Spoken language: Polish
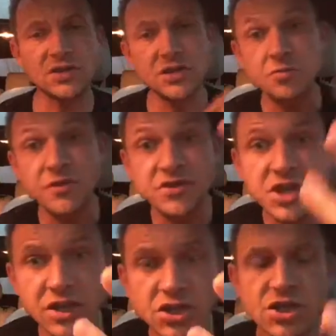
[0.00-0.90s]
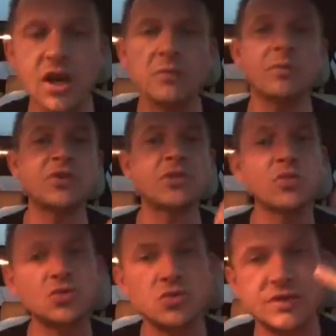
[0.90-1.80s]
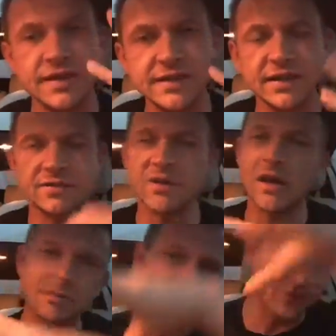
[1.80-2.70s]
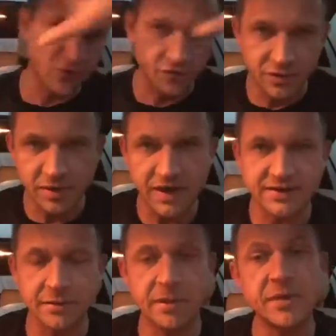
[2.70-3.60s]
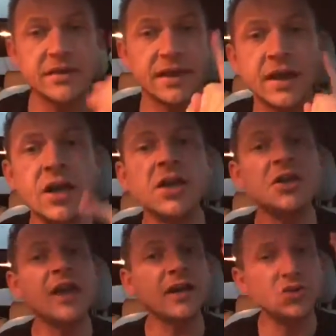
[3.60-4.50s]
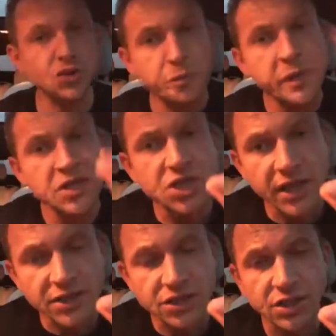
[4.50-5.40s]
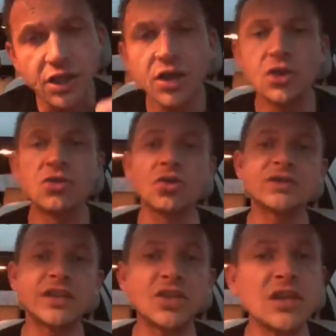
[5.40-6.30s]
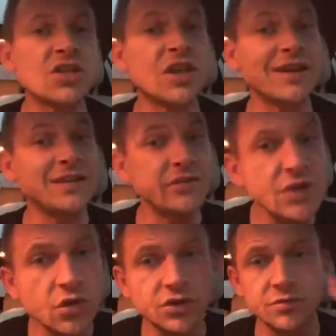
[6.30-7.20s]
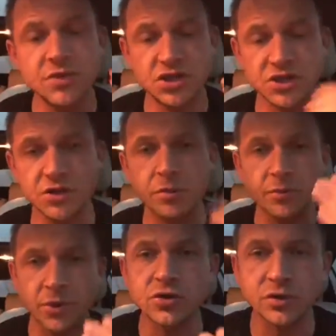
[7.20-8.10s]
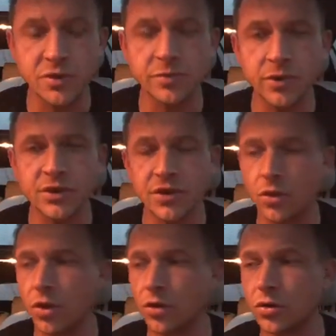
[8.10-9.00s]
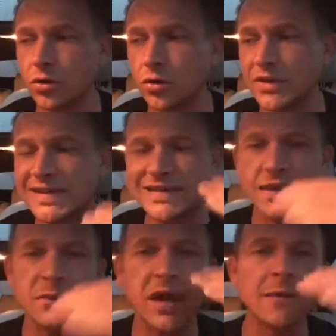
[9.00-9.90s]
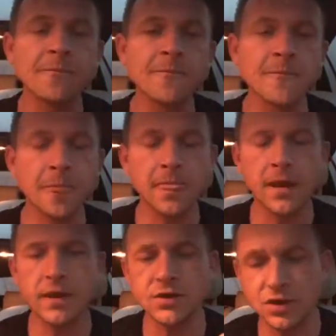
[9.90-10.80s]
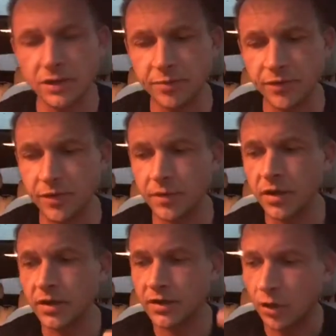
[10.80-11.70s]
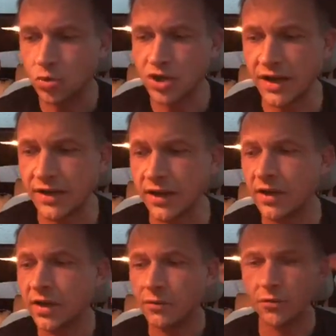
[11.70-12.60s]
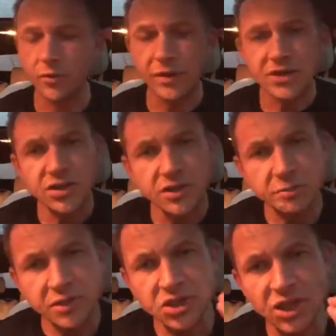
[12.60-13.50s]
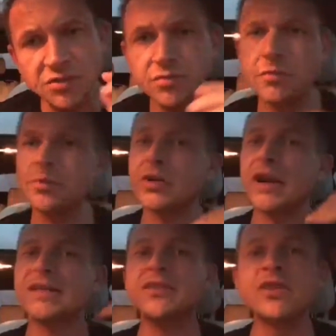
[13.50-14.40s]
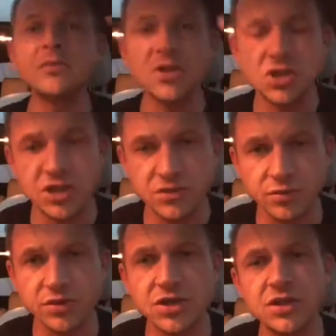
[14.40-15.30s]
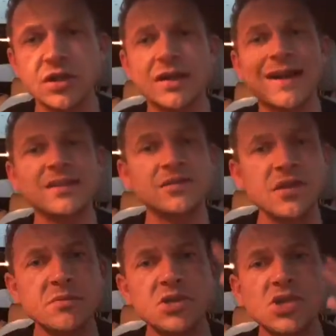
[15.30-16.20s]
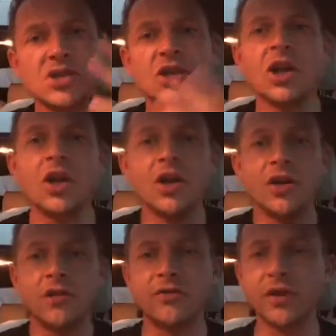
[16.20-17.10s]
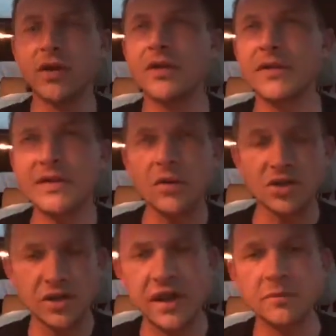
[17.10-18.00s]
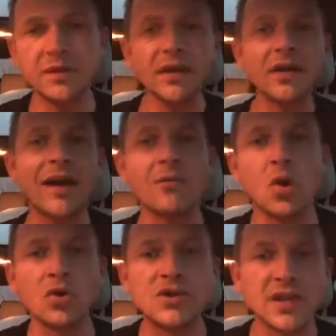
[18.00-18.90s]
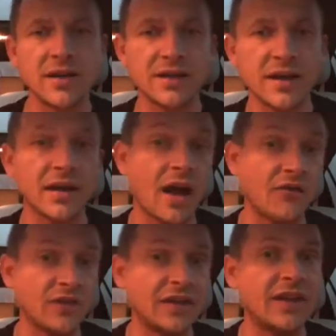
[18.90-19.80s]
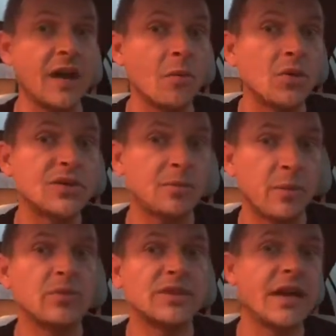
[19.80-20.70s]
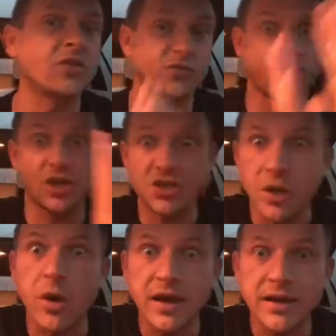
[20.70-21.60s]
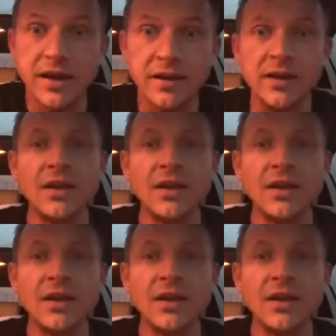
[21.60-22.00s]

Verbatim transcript: co jesteśmy wdzięczni, albo piszemy o sukcesach, zmieniamy swoją wibrację. Pamiętaj, jak coś piszesz, to zaczynasz kreatywnie o tym myśleć. To bo Proktor mi powiedział o systemie, mm, e, że tak powiem, nauczania. W momencie, gdy piszesz, kreatywnie myślisz. W momencie, gdy kreatywnie myślisz, wy, wysyłasz tak jakby emocje, tak? A wtedy emocje pobudzają twoje działanie